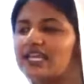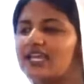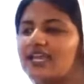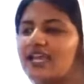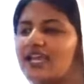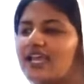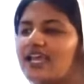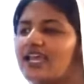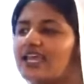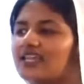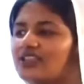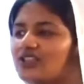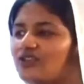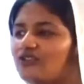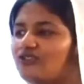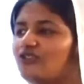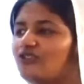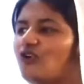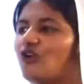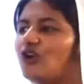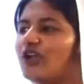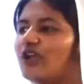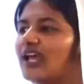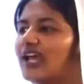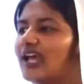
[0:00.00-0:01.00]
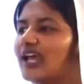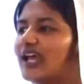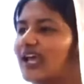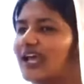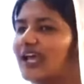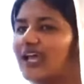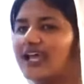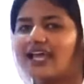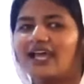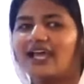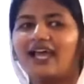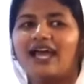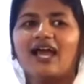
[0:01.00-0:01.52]
இந்த போனை
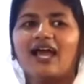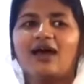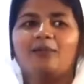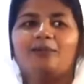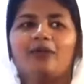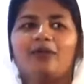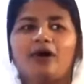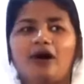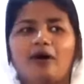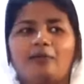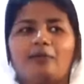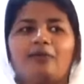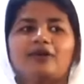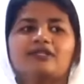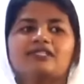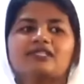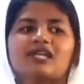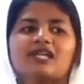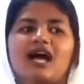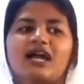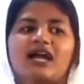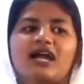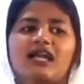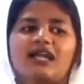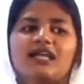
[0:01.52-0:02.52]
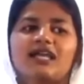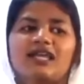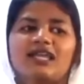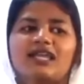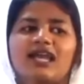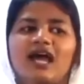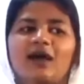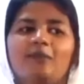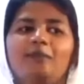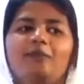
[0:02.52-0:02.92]
பர்பஸ்க்காக எடுக்கிறியா